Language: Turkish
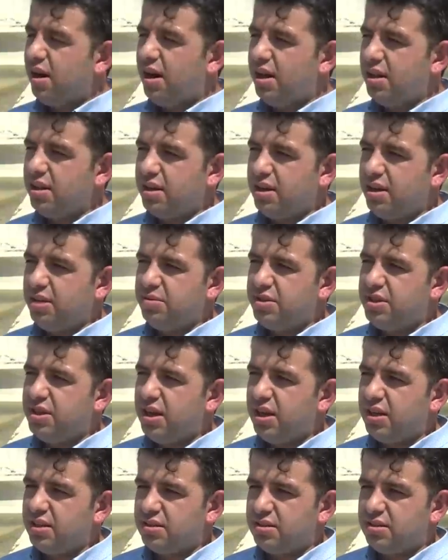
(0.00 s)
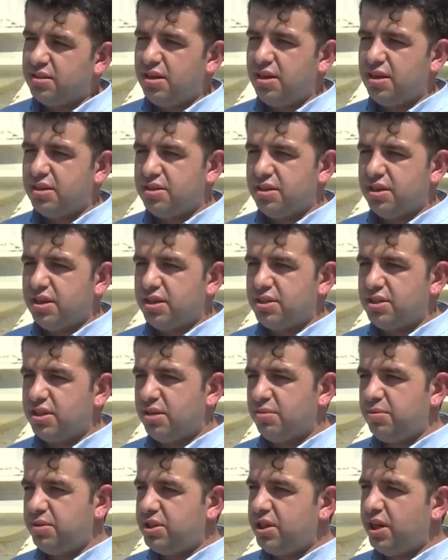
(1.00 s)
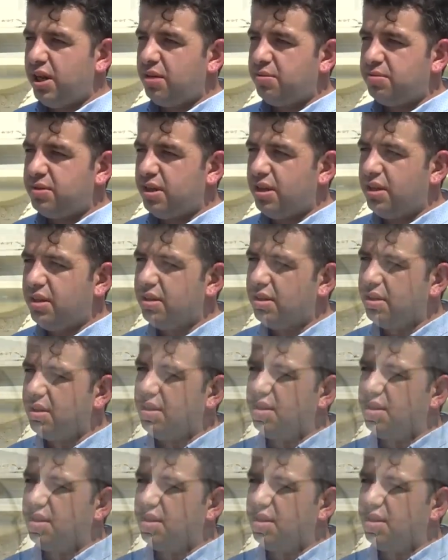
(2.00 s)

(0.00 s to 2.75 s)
halkına bir silah silah sıkacağı, bir şey yapacağı.